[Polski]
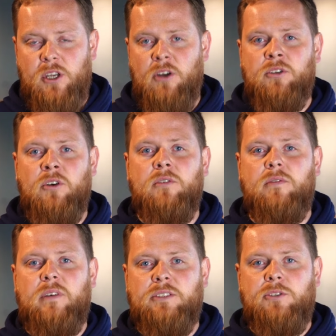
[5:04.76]
i o to
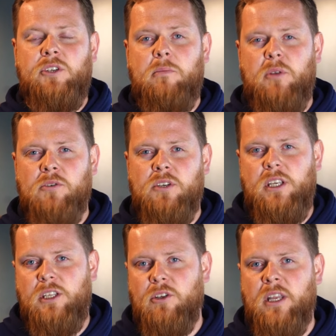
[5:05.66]
Was dzisiaj proszę
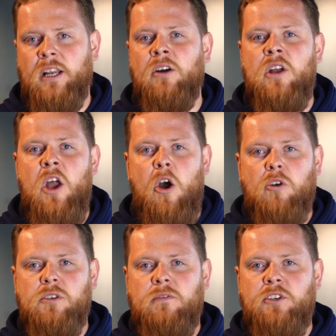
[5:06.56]
i do tego
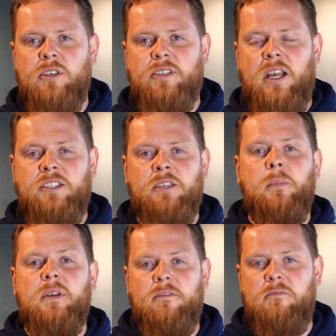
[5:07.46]
oczywiście
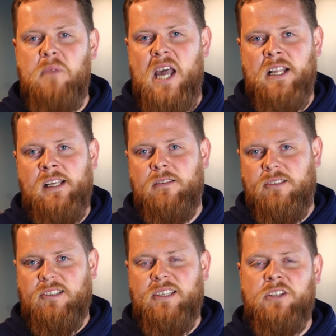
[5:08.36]
zachęcam w miarę,
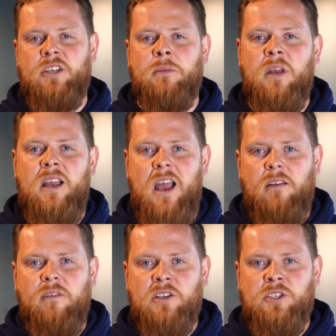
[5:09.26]
zaznaczam,
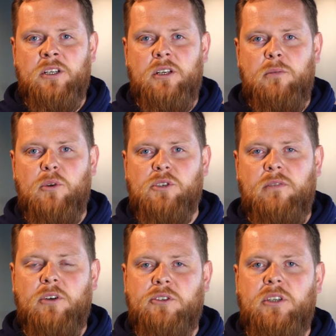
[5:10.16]
Waszych
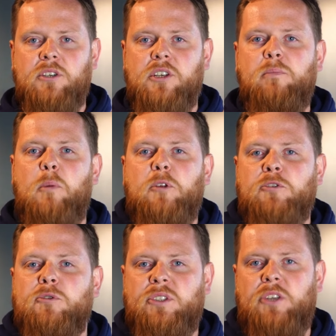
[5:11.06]
możliwości. Jeżeli po
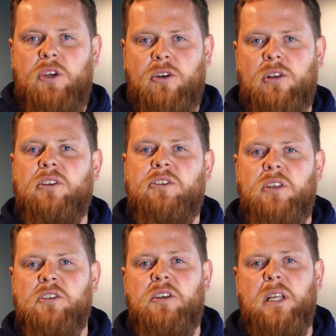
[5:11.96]
prostu chcecie oglądać
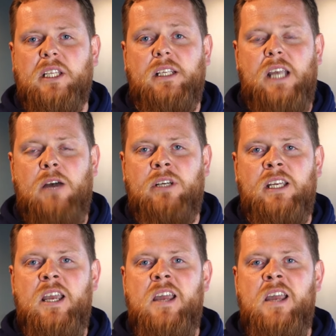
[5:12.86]
nasze materiały,